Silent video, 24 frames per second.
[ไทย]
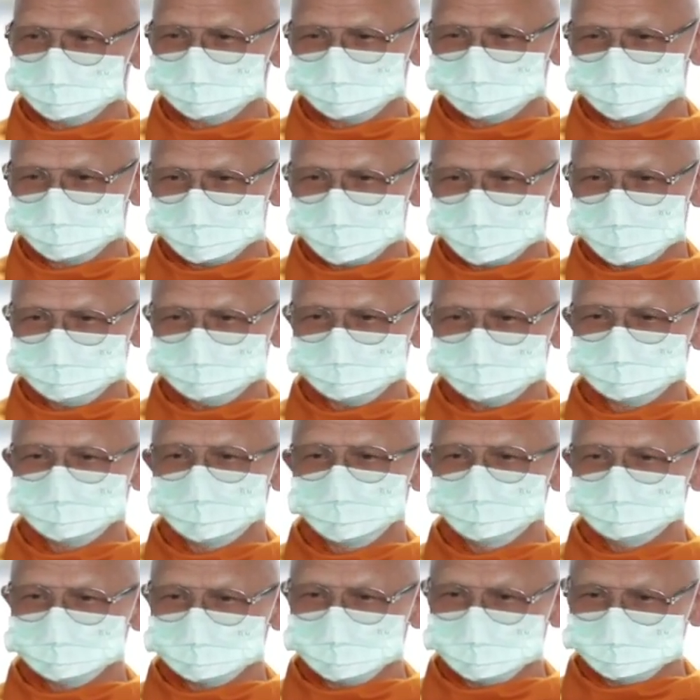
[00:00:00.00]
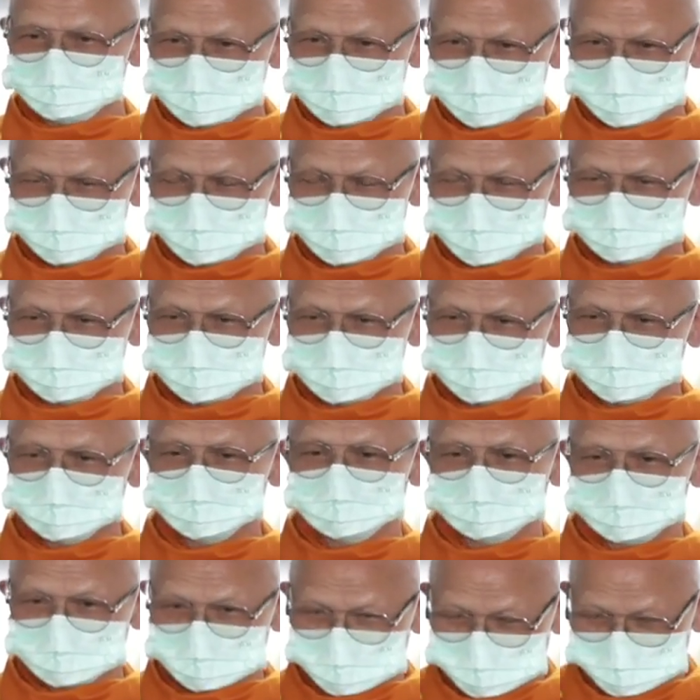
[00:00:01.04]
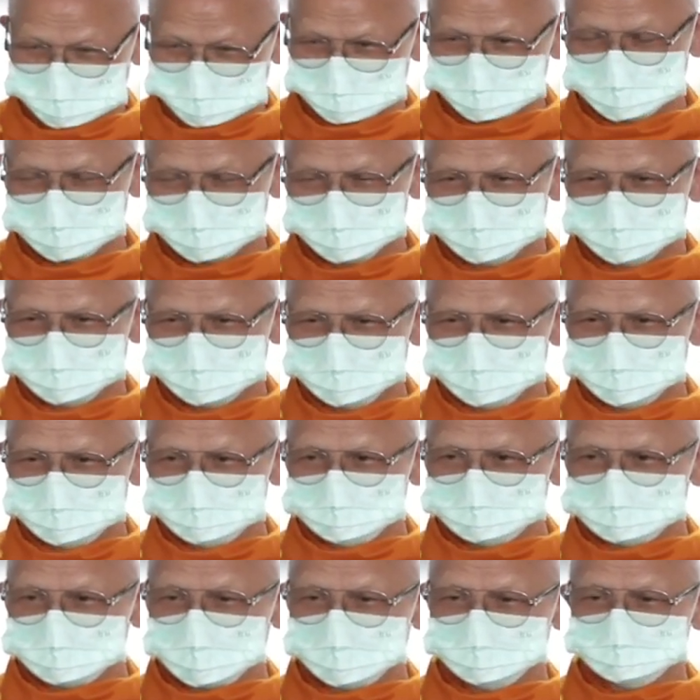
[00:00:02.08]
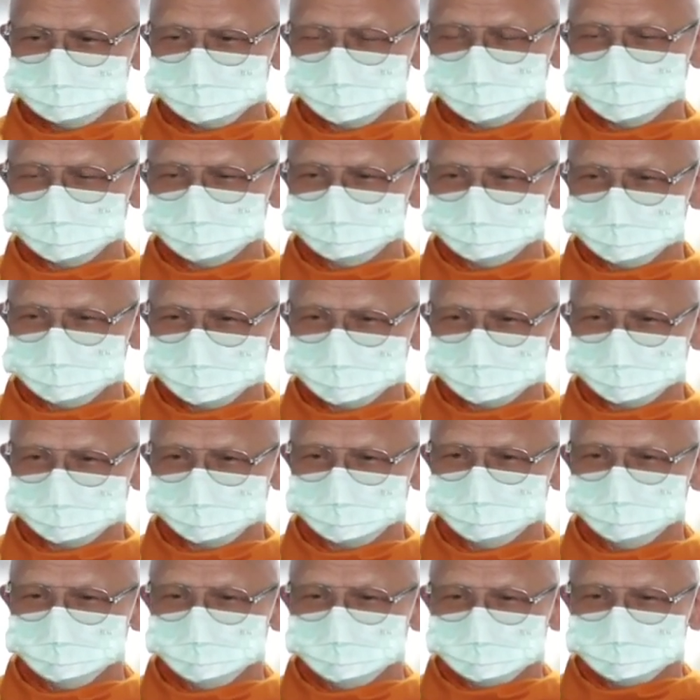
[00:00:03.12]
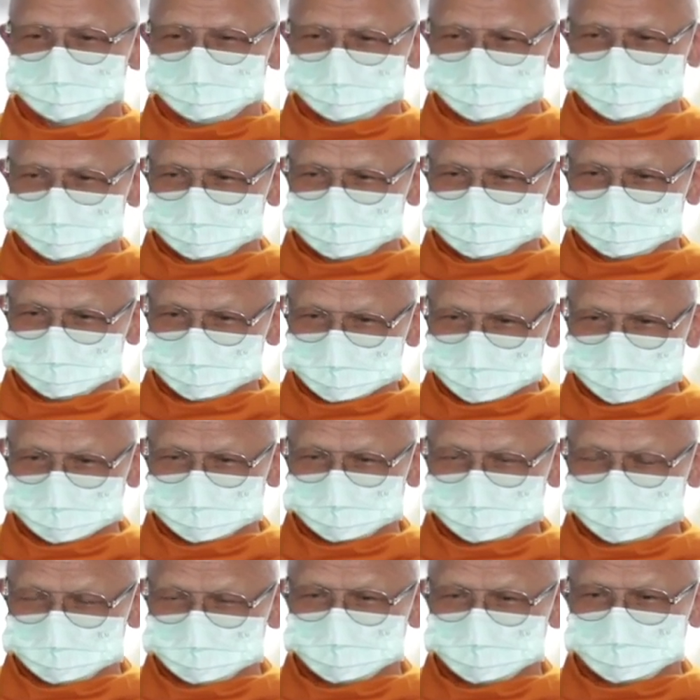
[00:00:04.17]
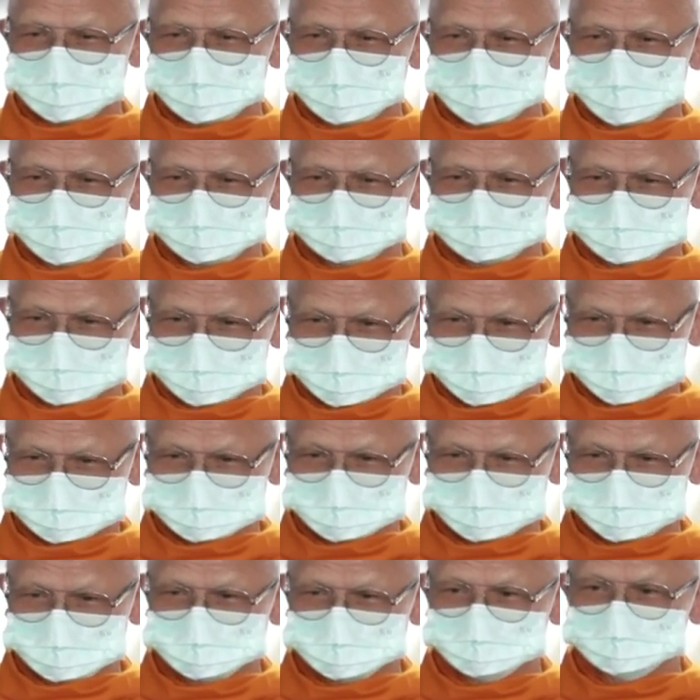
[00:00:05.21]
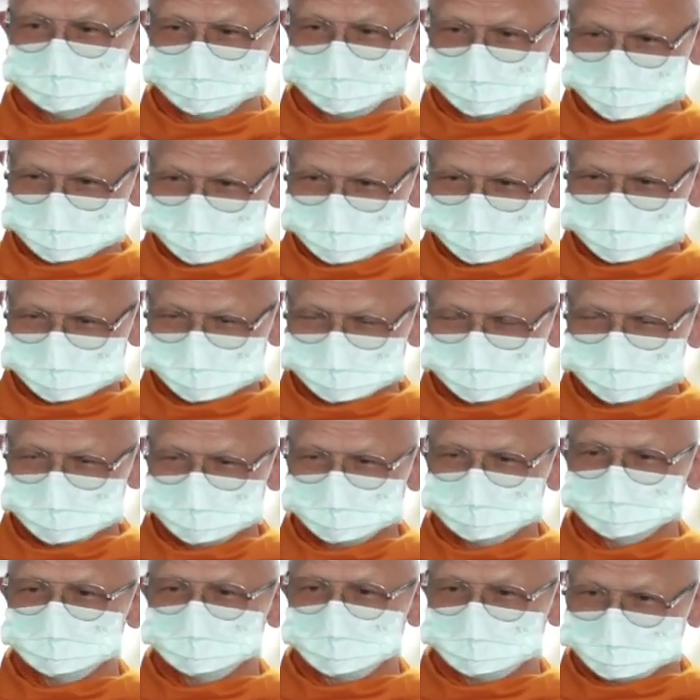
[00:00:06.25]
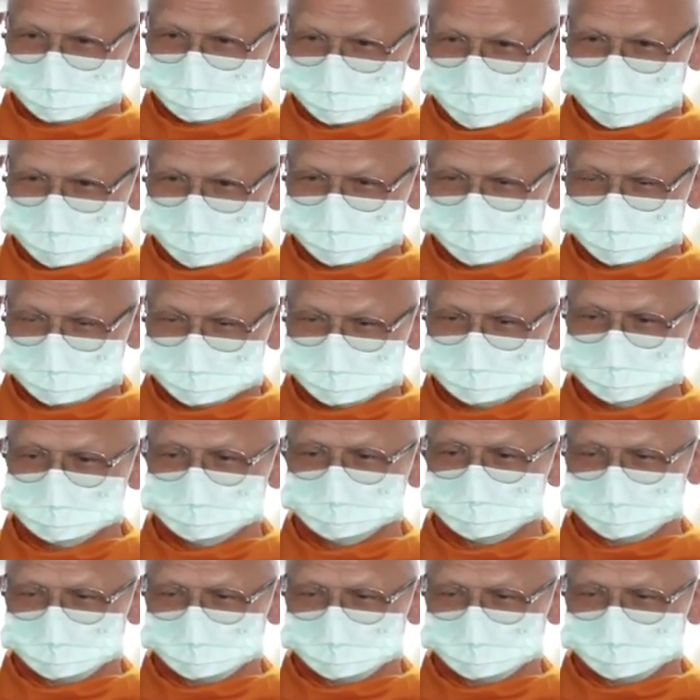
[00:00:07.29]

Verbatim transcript: ความเข้าใจผิดว่าเป็นตัวตน มันเป็นแต่เพียงสิ่งที่อาศัยกันและเกิดขึ้น แล้วก็ดับไปเกิดขึ้นดับ